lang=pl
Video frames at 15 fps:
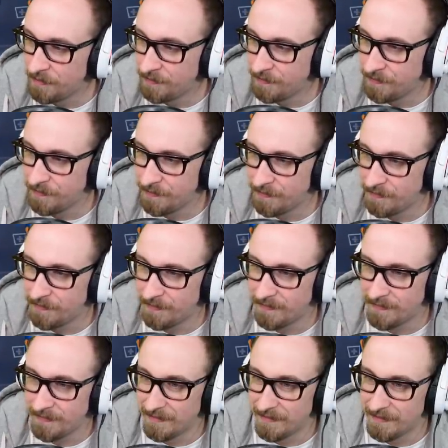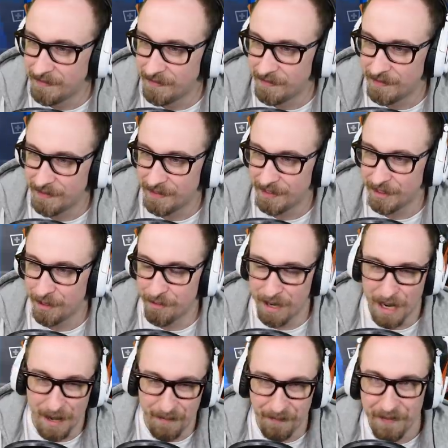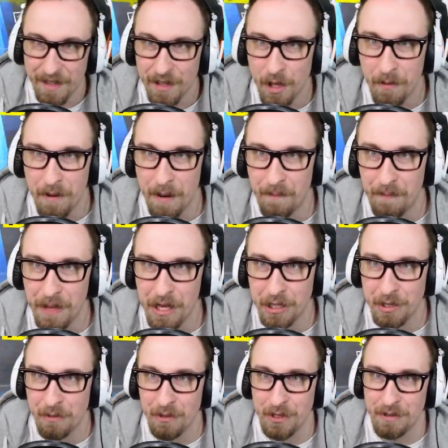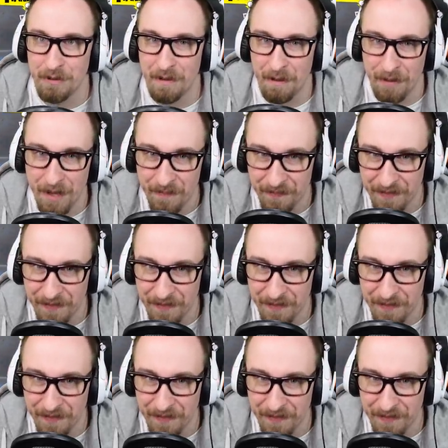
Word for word: siema Dobra, dobra, pierwszą osobę mamy